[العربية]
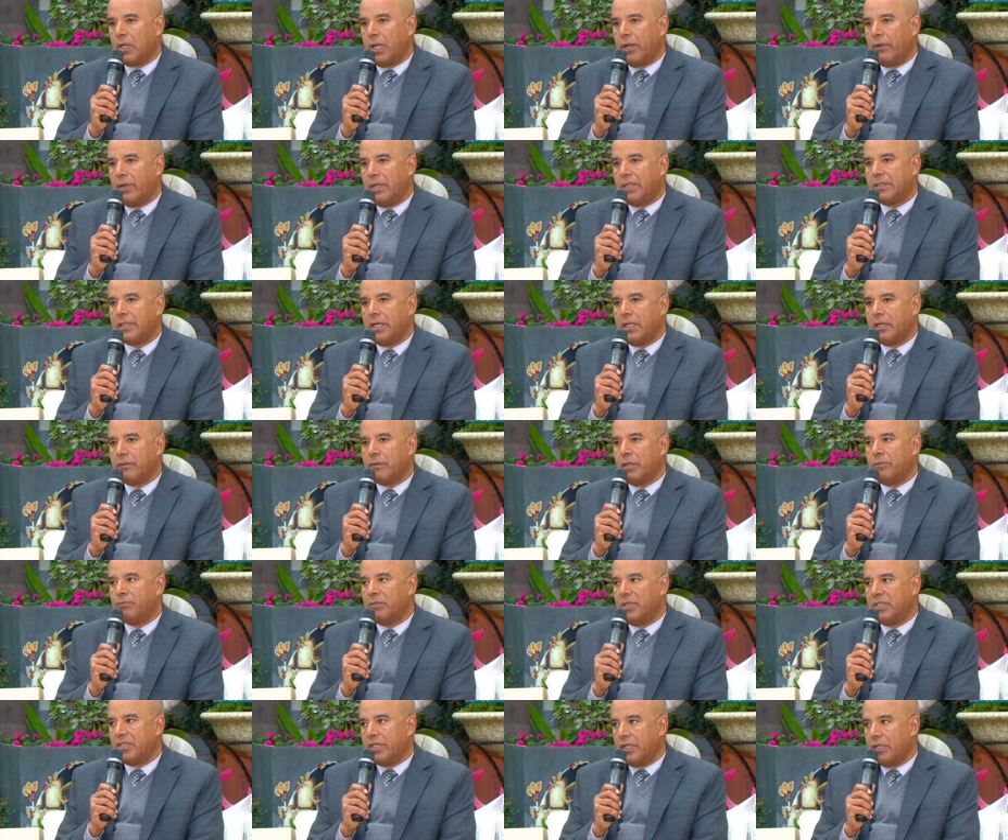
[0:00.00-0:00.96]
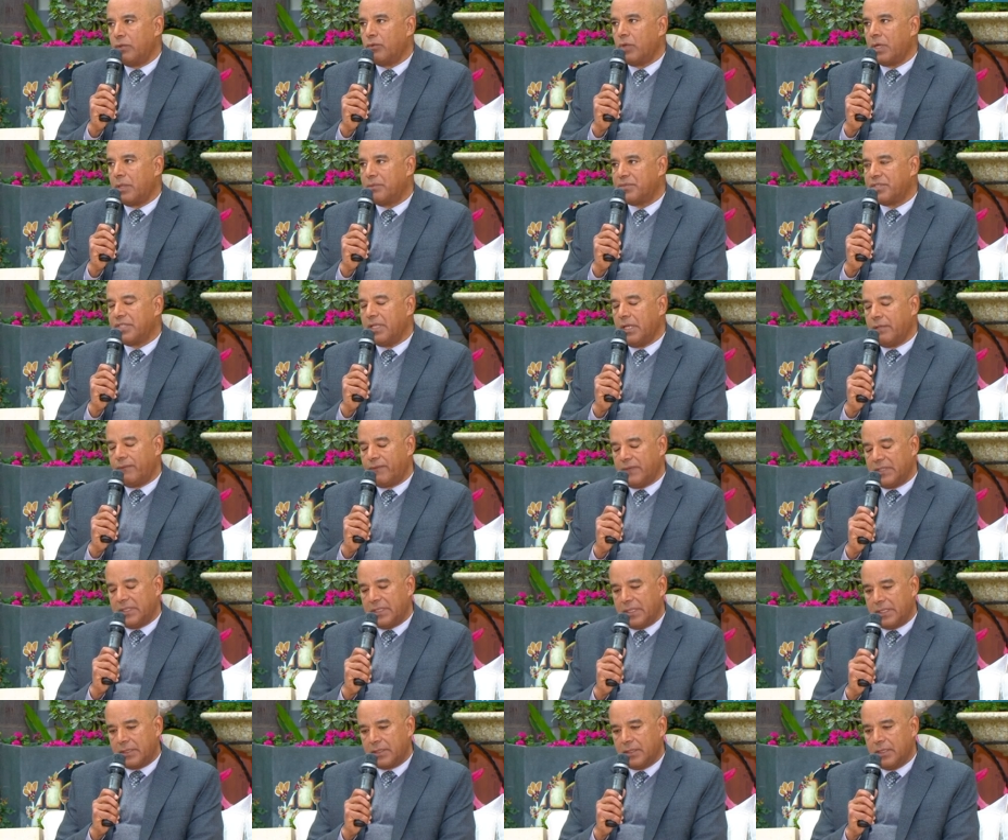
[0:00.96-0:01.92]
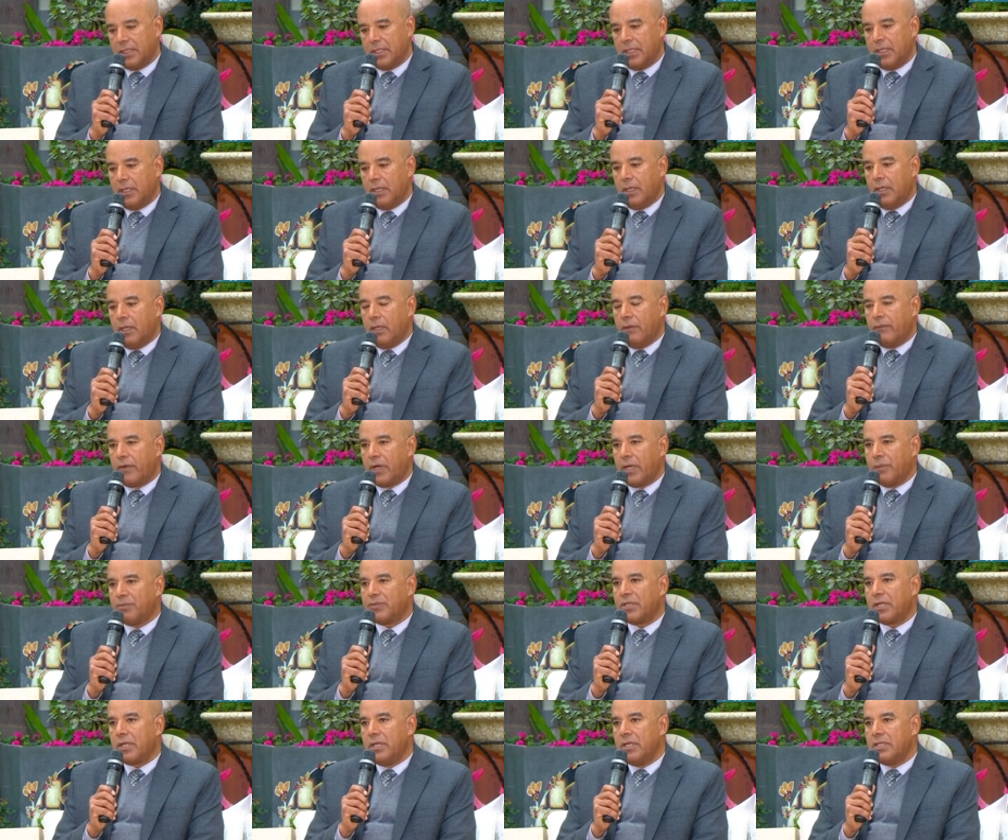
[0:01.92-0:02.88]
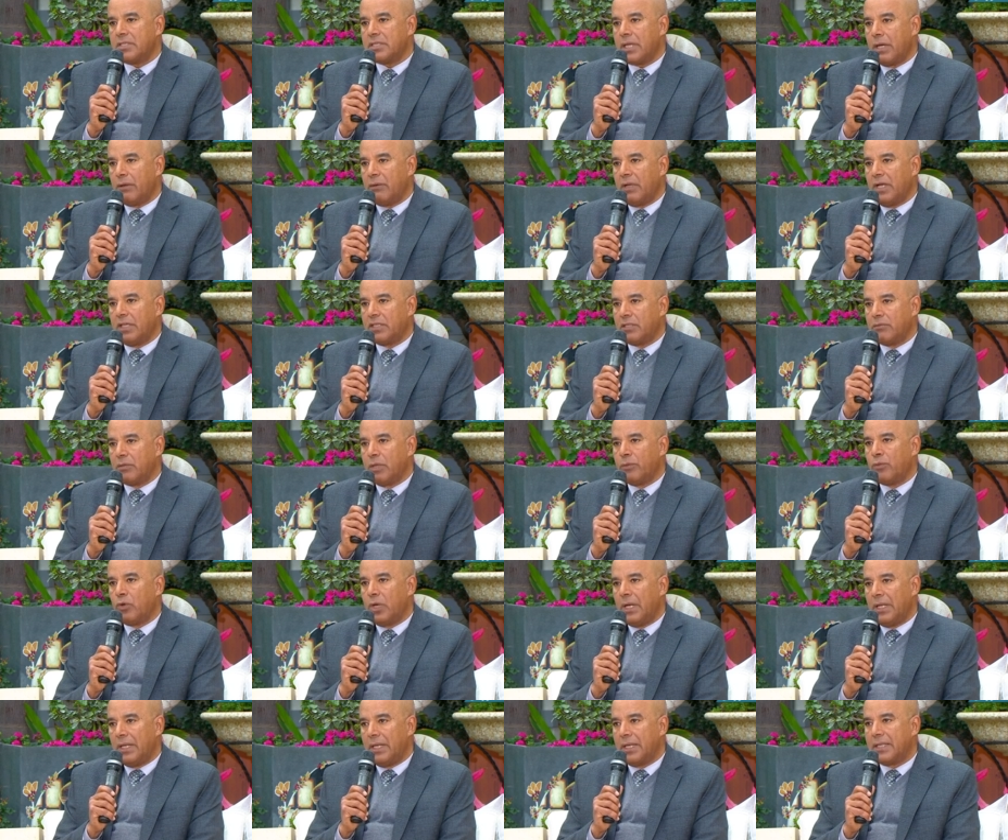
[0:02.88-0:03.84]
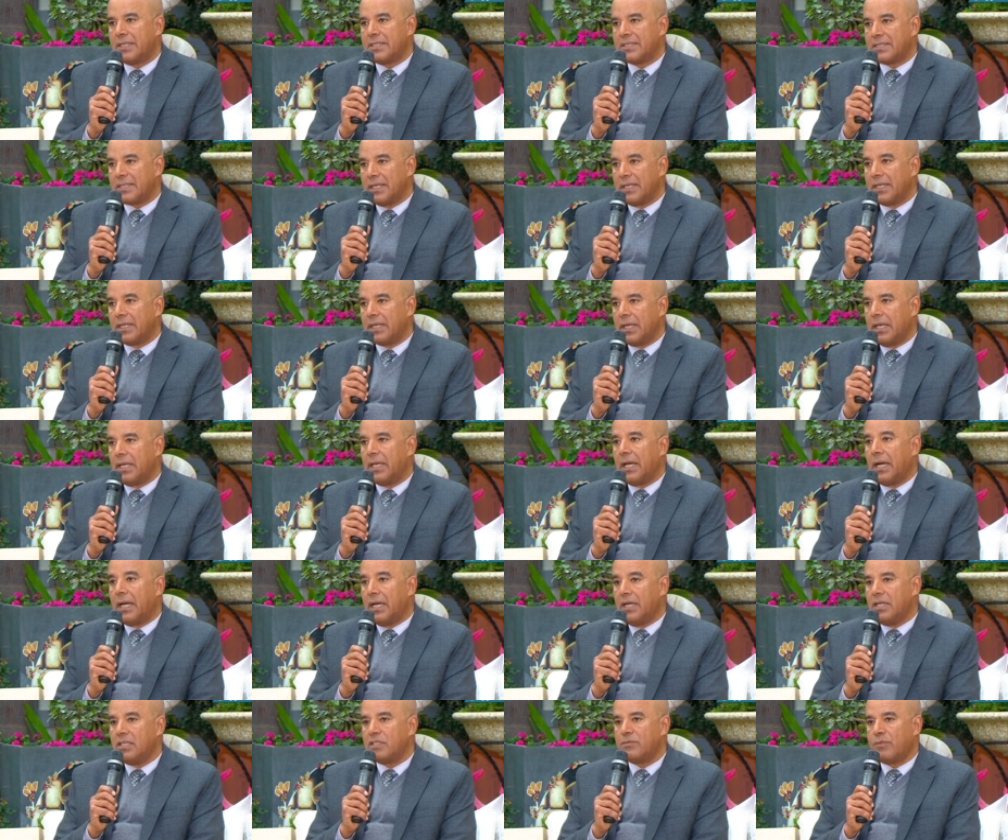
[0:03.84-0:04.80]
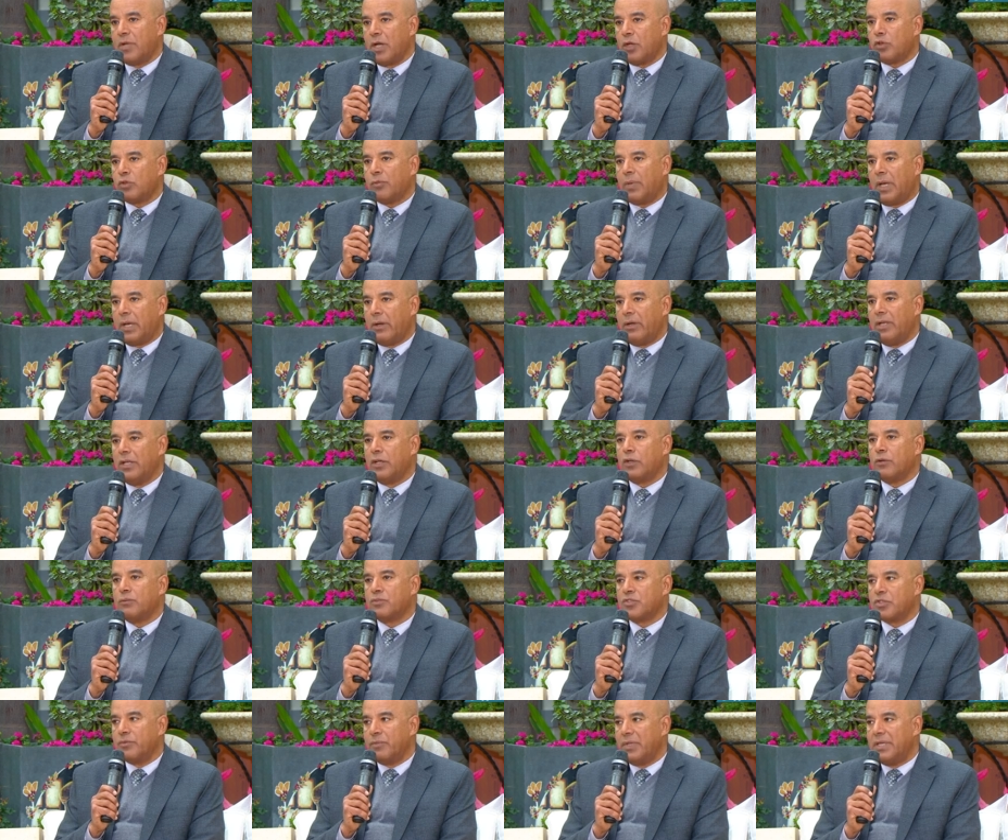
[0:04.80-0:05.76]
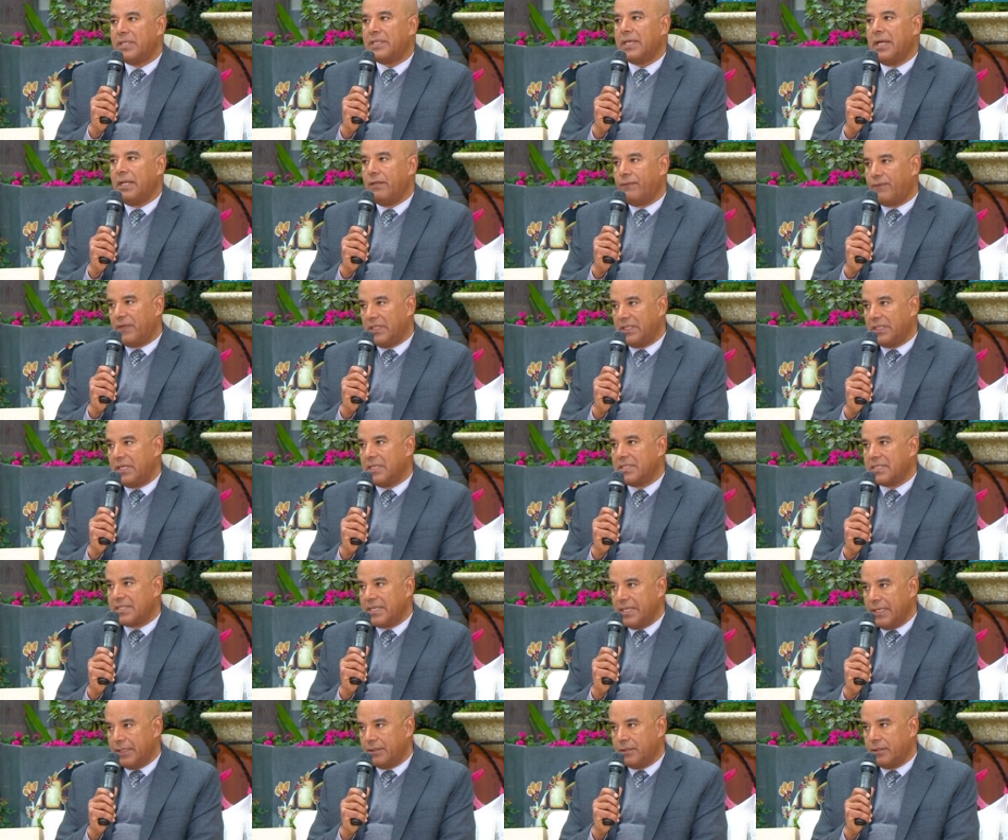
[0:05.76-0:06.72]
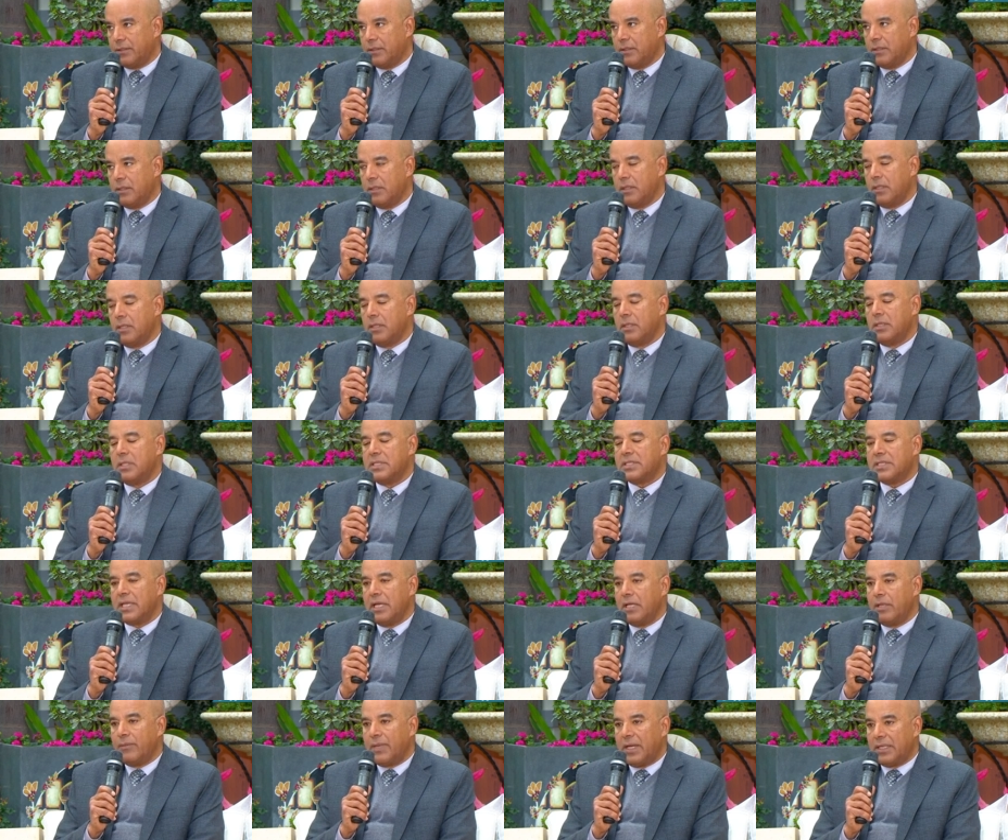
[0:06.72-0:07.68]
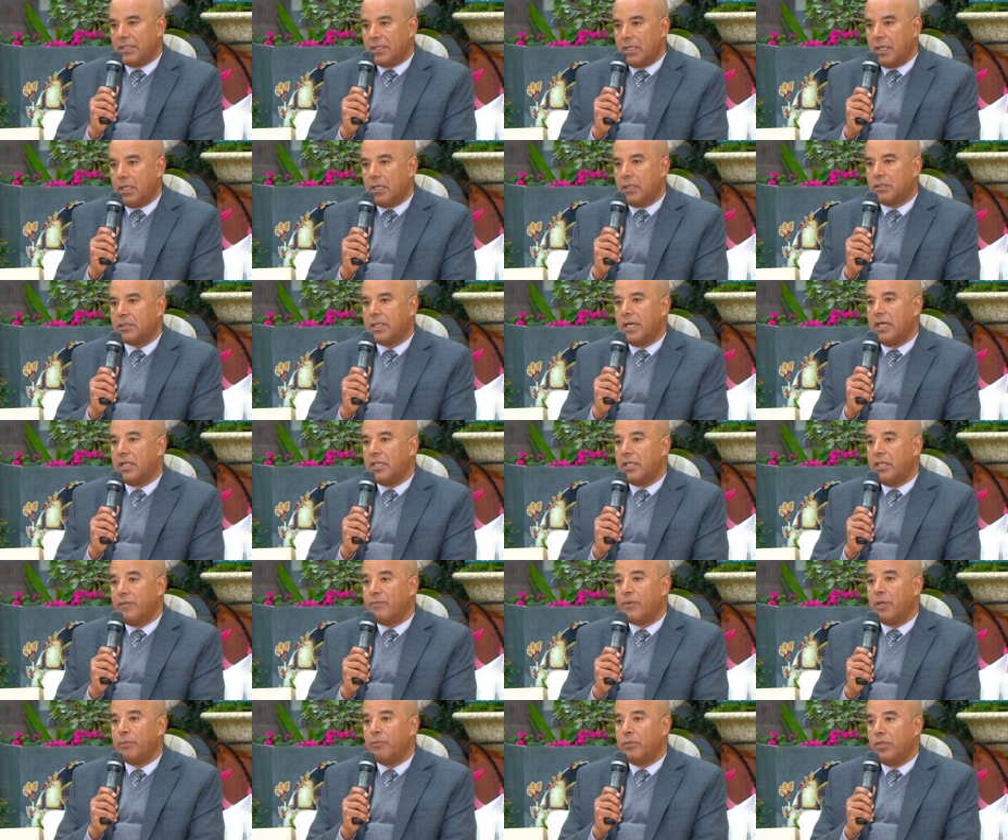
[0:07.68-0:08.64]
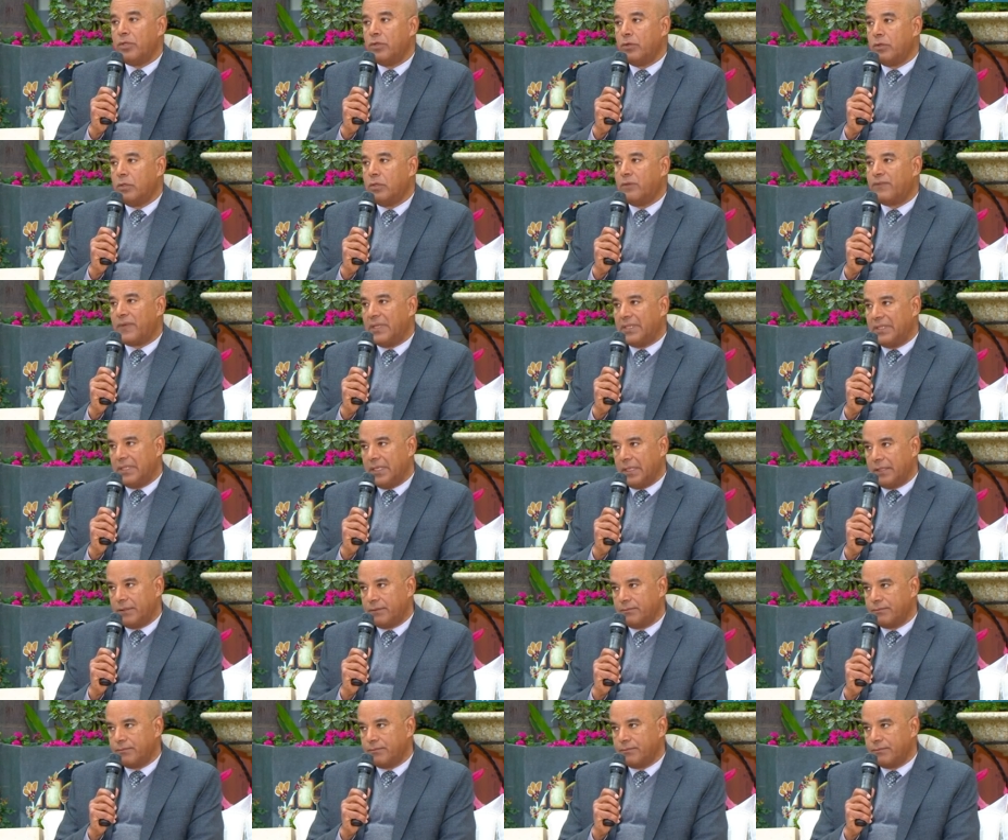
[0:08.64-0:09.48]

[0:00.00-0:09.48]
حوالي تقريبا 250 الف فدان فخامه الرئيس اولى اهتمامه قال لك السنه الجايه عايز ما يقرب حوالي 500 الف فدان زياده السنه اللي بعدها تقريبا مليون فدان